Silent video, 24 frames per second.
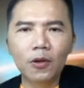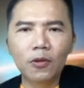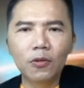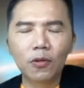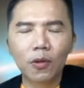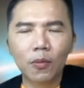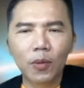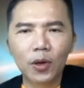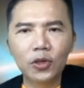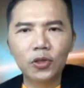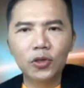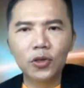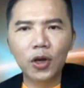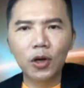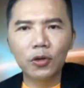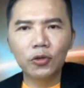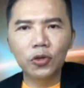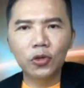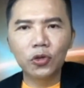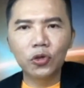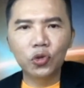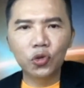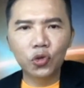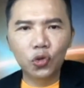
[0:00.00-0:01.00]
我们需要
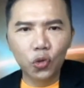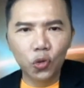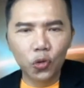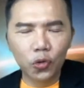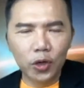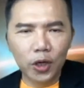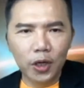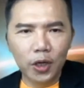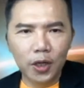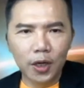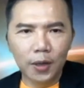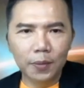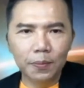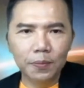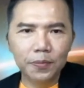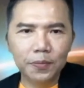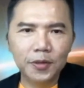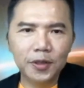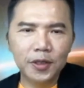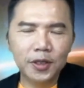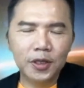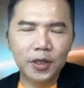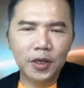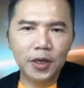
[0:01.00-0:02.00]
去注意的，
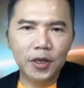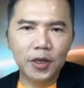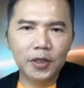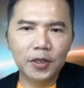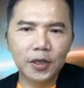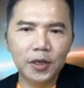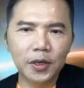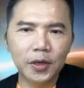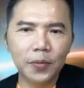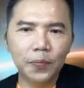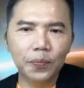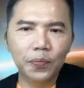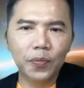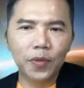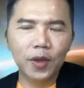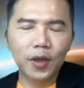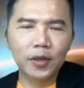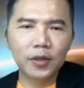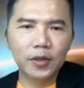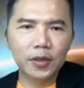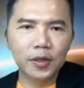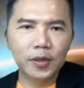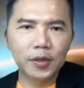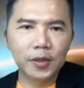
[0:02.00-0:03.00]
其实。
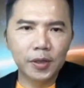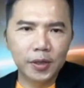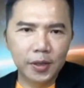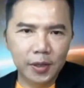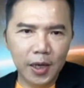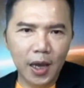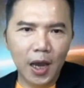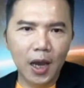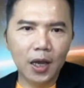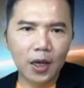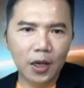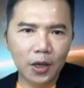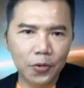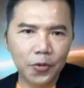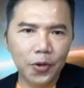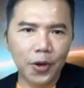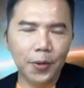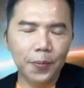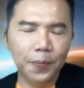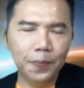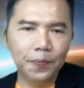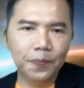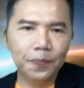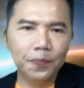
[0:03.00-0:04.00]
是下个
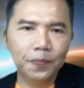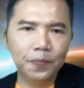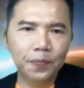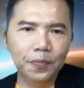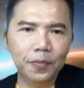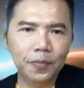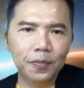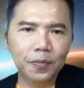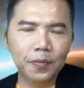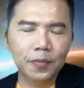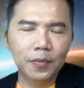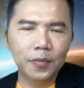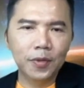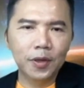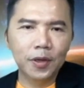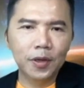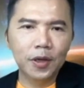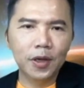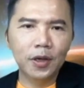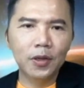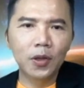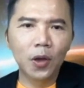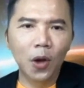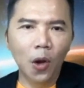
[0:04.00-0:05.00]
月
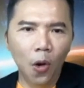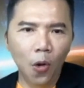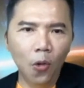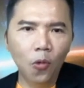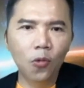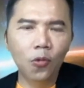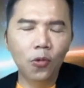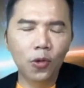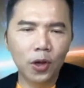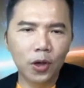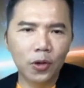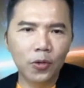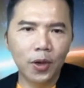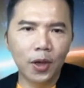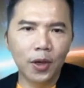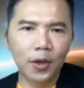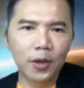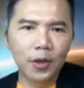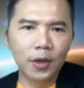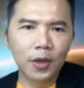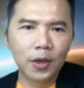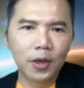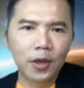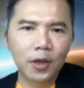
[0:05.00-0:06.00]
跟后个月，
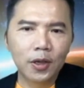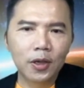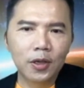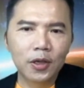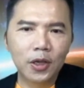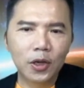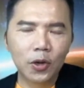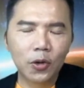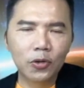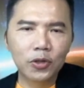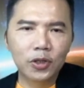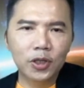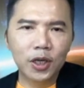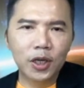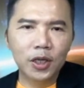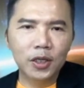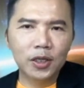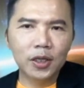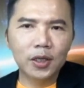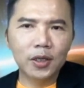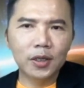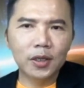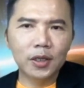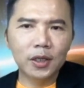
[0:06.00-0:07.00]
尤其
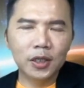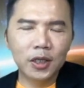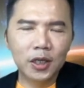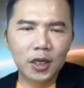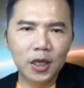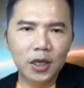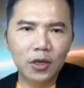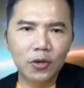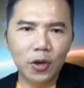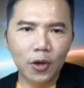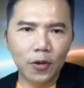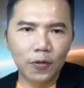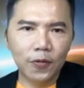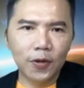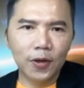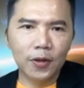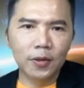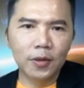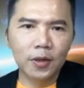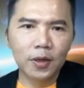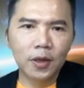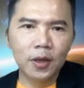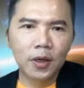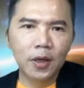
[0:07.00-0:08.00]
是七月
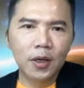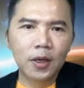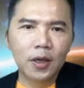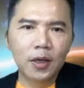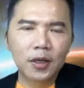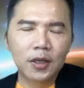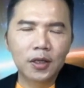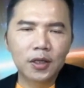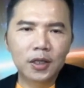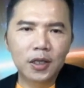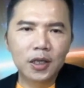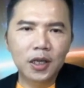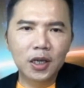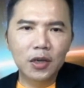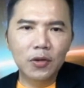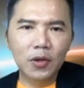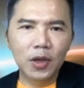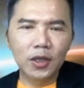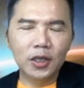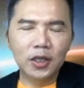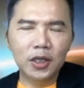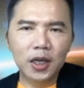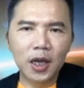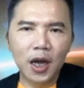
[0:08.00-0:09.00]
份，七
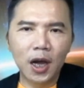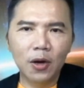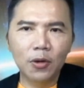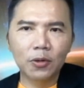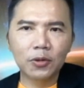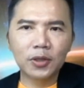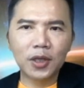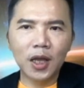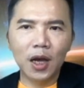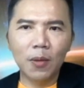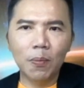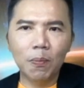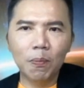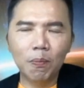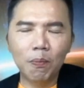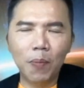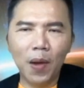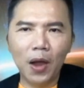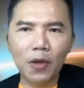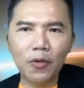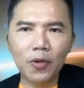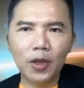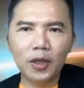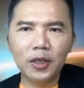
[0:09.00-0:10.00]
月七号到
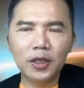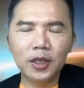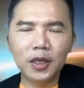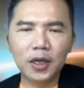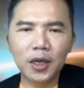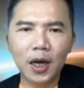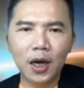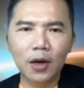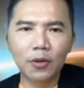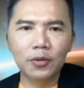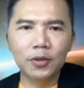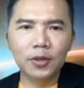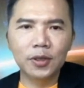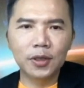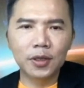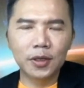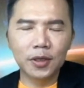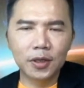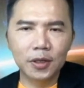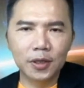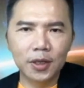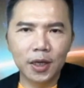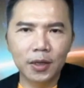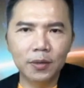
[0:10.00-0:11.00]
八月七号
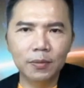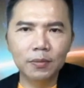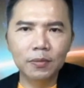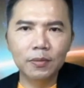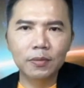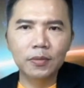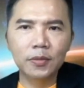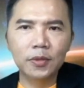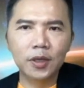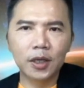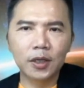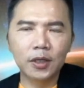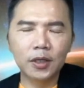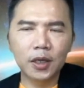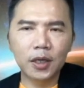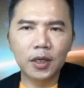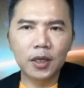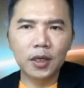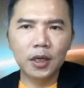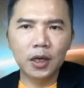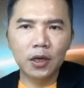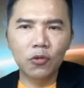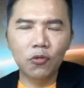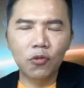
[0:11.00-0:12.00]
之间的这
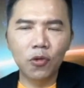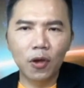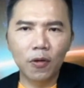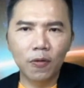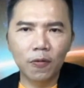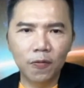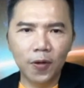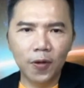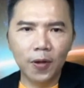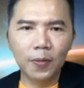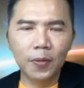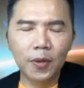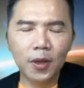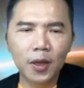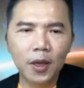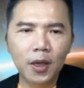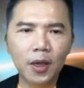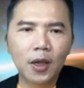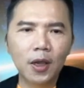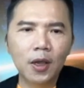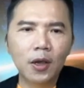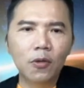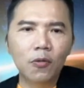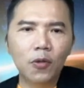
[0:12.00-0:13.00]
一个月份，
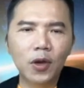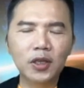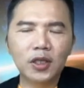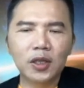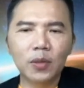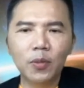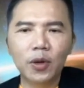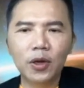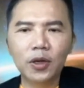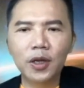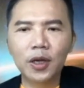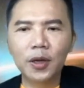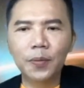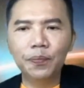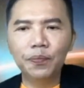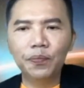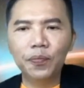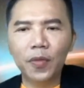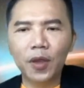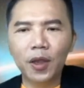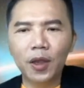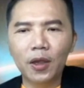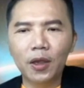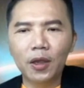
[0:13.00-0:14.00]
为什么呢？
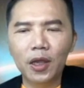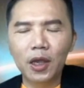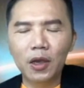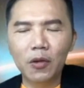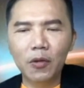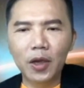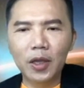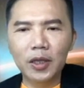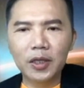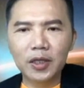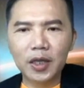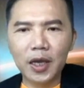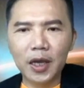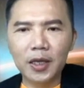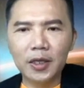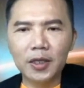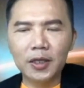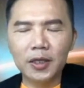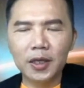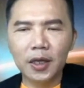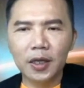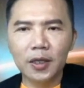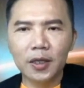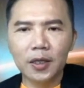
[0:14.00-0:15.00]
因为在
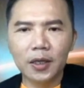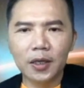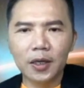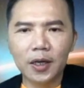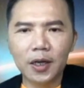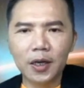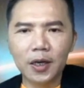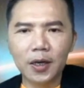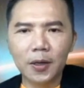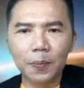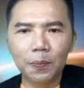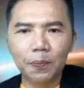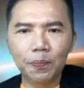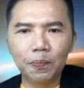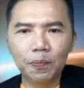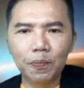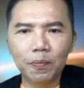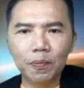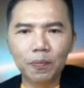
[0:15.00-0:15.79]
整个